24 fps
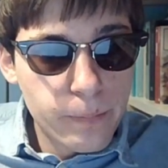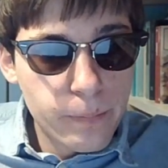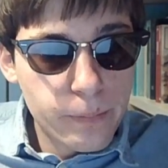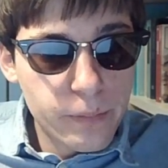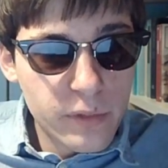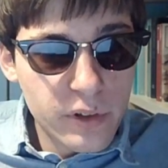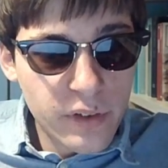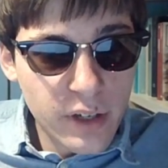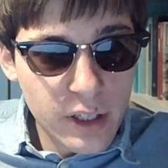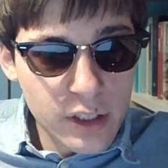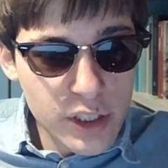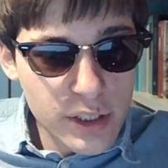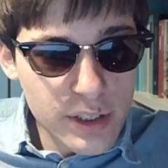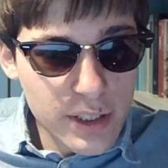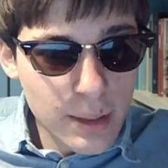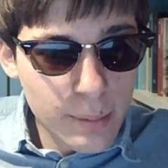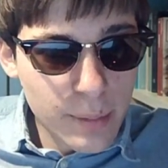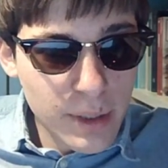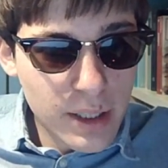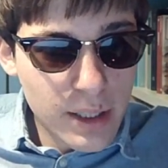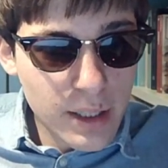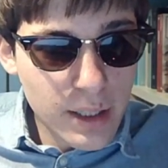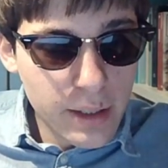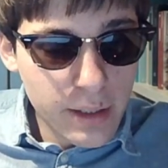Francesca
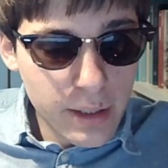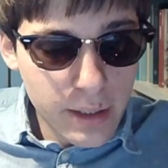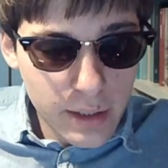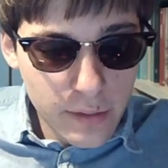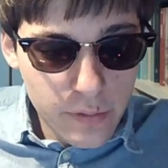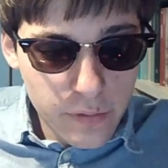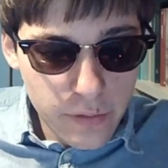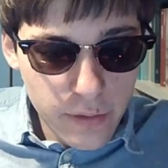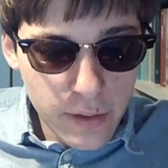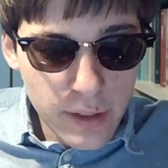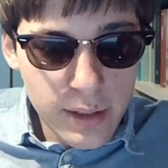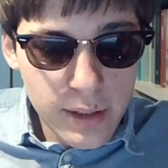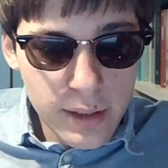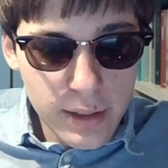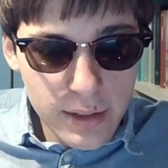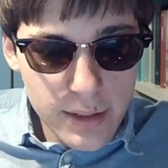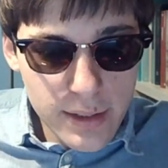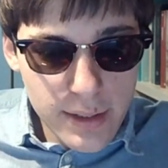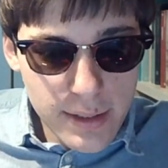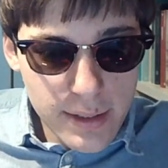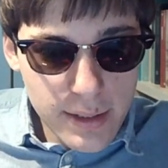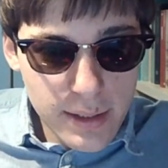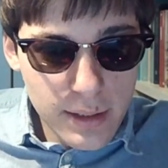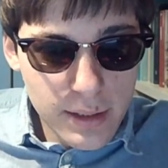Michelini e
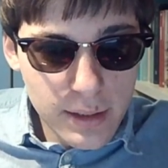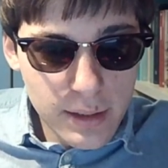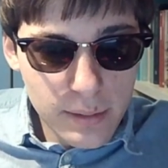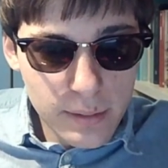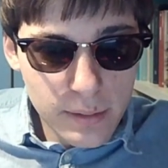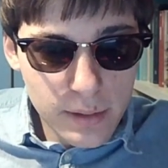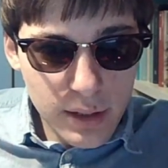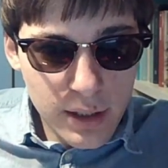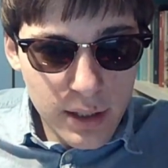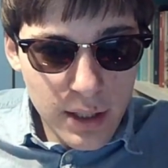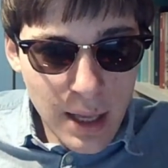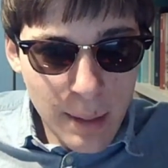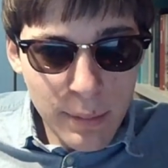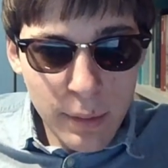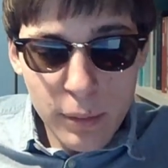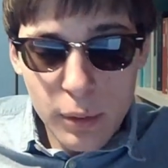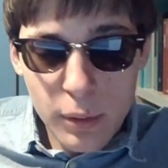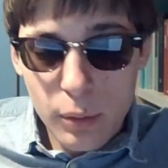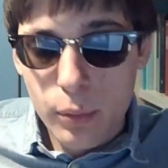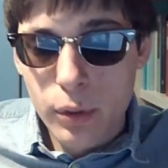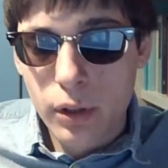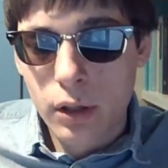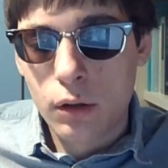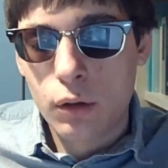Fedez, chiamami
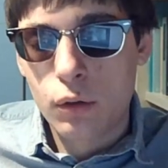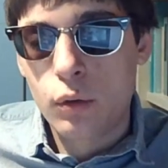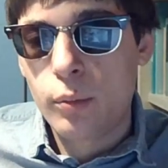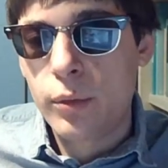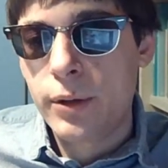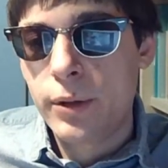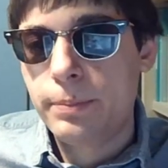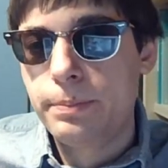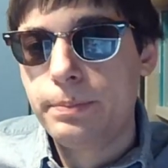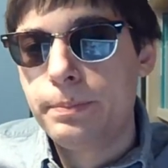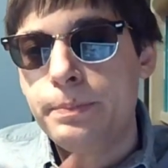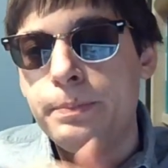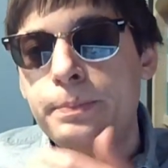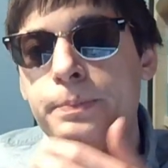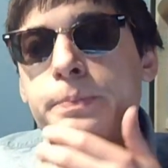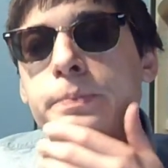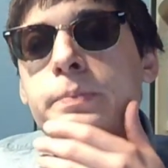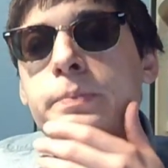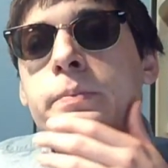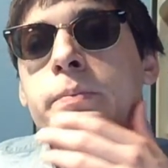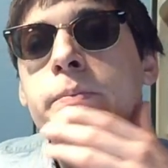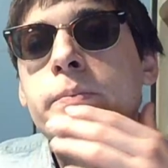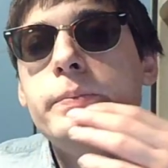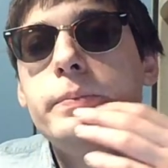per nome.
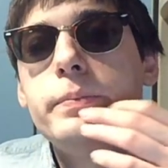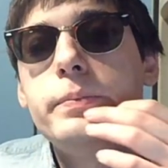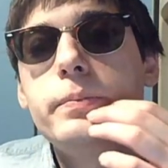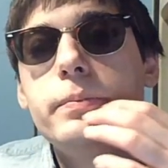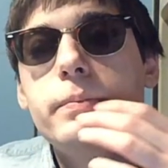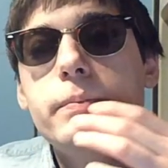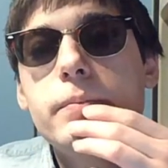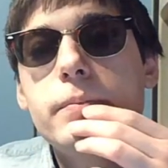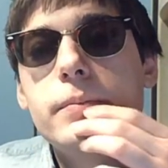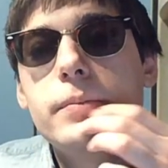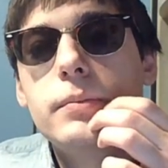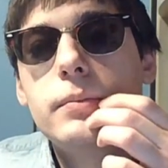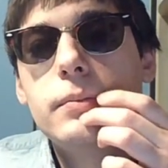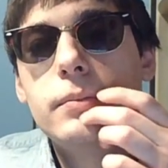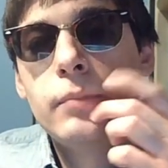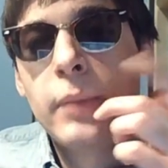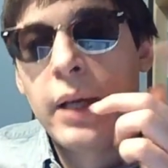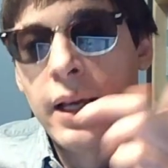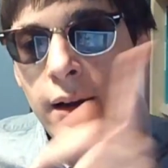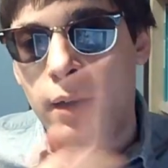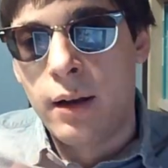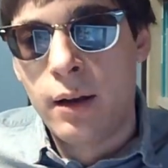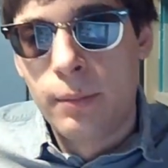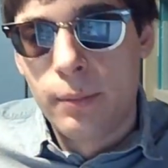Mm,
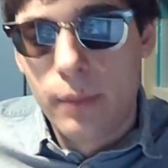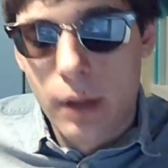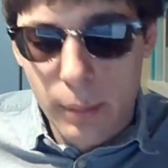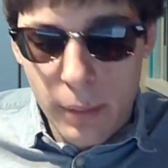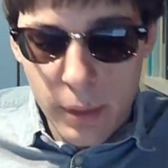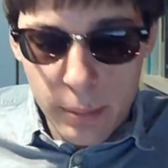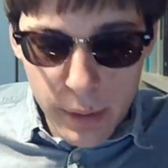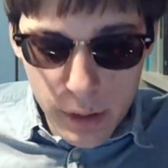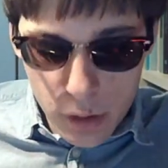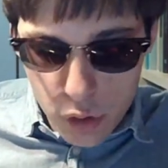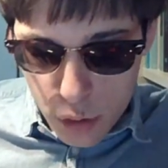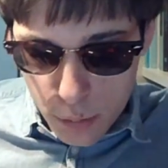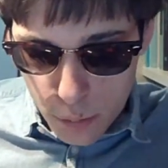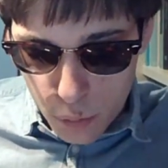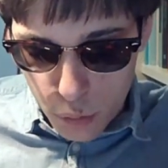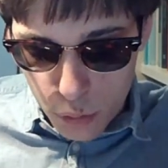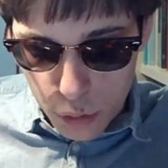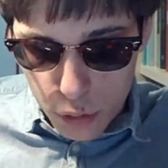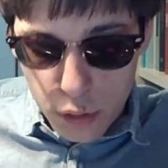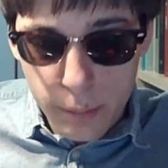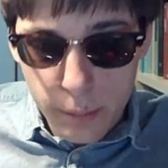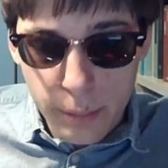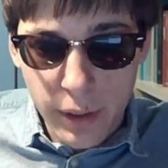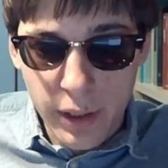bella, a me piace
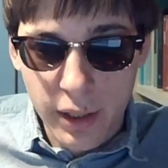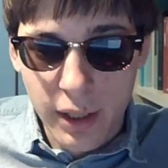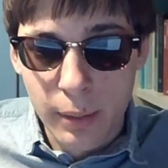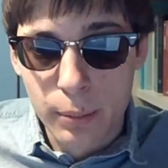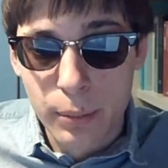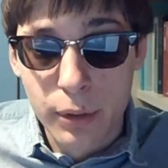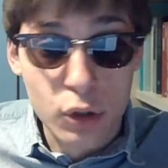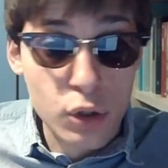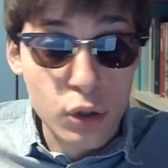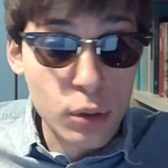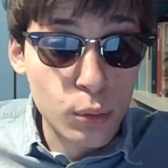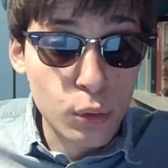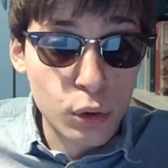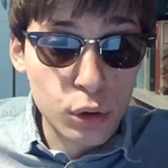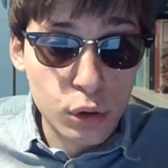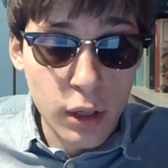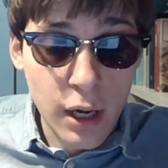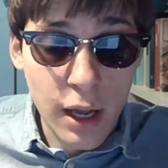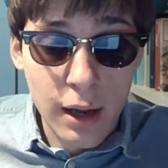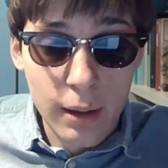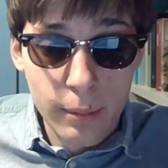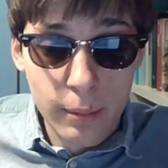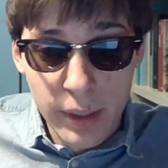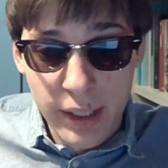molto, perché mi piace molto
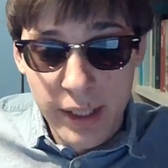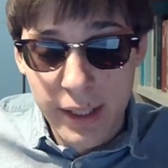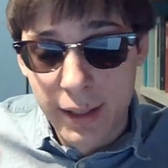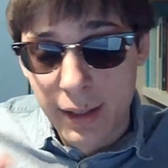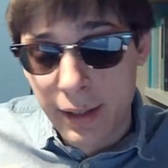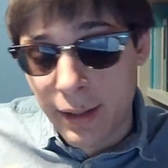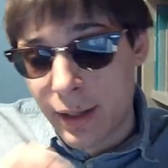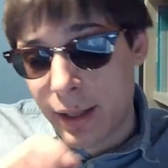la Michelin.